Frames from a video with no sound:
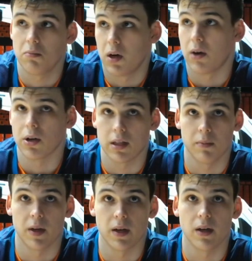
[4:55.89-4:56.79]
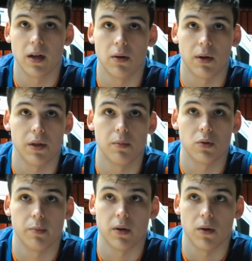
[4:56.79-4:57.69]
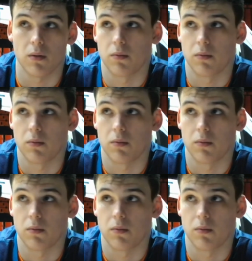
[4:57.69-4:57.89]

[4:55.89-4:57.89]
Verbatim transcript: Ahora también lo hacemos, pero